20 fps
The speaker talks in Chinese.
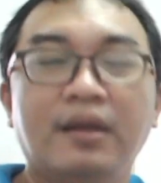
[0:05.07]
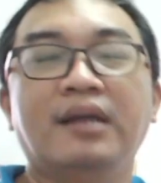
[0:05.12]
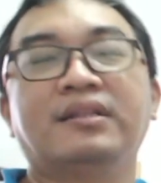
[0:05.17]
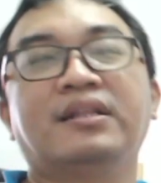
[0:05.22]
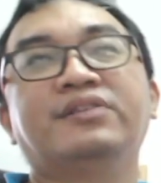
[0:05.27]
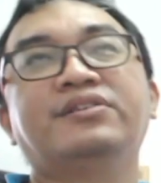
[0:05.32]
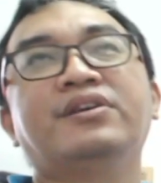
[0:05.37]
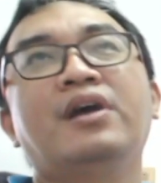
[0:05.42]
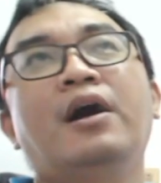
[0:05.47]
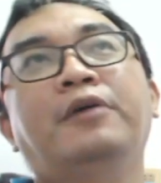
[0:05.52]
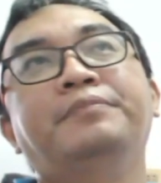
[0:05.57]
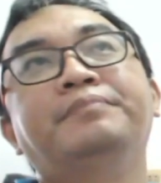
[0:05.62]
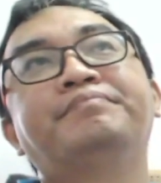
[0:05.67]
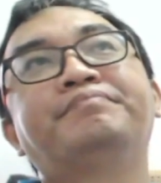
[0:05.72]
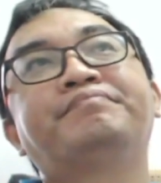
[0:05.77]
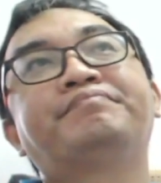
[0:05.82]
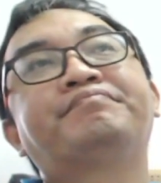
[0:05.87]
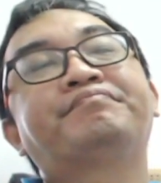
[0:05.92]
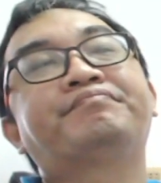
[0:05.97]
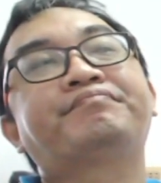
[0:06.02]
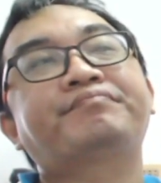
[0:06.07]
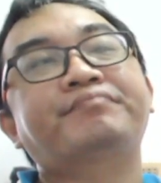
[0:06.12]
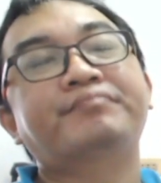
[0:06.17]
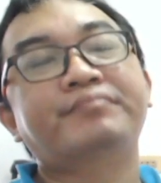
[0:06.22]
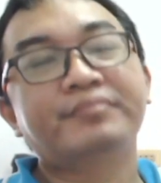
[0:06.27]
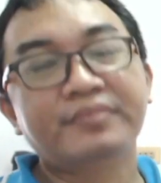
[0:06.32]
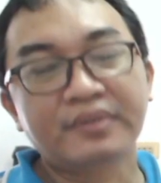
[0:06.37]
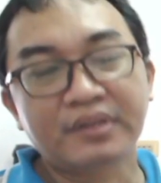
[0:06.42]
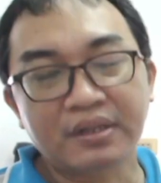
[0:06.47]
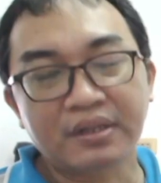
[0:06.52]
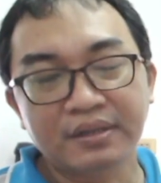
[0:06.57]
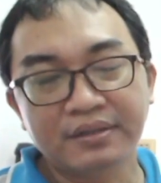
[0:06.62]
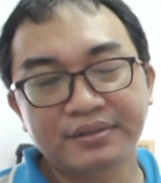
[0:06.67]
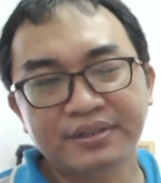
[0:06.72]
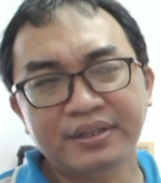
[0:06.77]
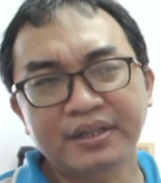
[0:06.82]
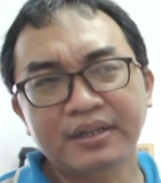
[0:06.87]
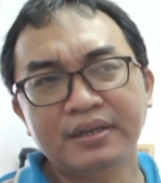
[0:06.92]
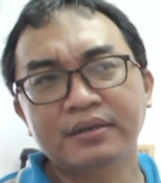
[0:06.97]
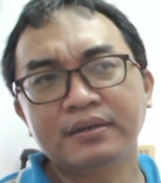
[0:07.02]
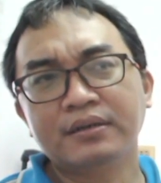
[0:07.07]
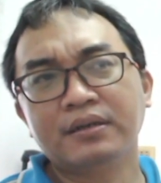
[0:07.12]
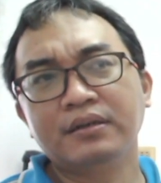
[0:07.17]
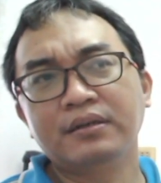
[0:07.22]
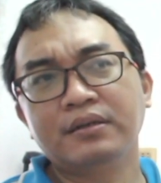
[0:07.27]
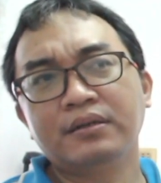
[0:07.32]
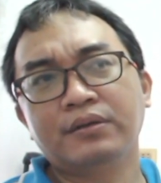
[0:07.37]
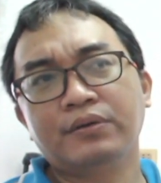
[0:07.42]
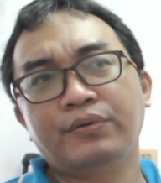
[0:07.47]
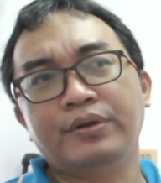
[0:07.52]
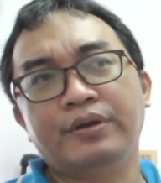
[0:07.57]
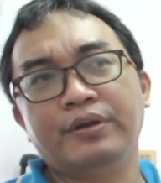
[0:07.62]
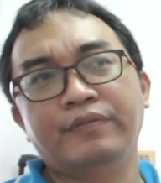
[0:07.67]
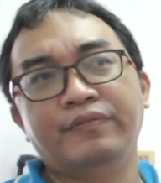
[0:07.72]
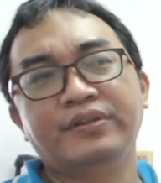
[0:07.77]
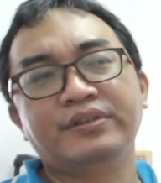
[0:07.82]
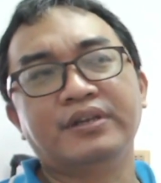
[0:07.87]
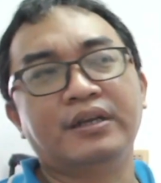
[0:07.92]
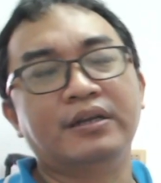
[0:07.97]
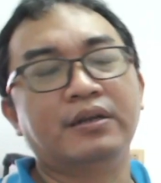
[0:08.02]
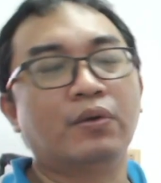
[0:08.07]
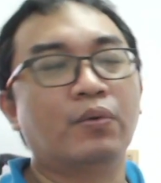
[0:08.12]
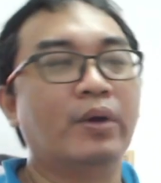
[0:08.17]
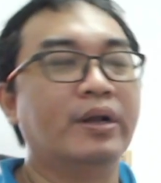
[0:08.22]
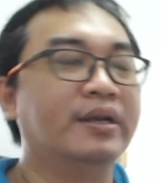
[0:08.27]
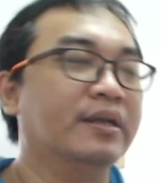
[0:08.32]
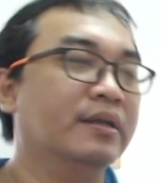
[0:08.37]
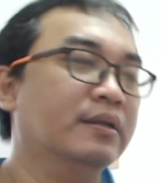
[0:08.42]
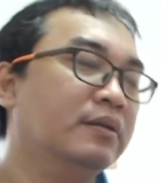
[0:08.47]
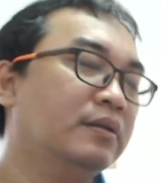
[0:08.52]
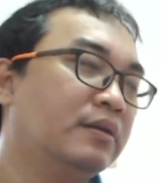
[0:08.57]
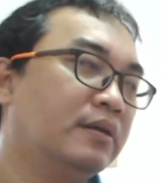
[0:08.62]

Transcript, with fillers: 大家好，今天呢，跟各位我分享一个观念。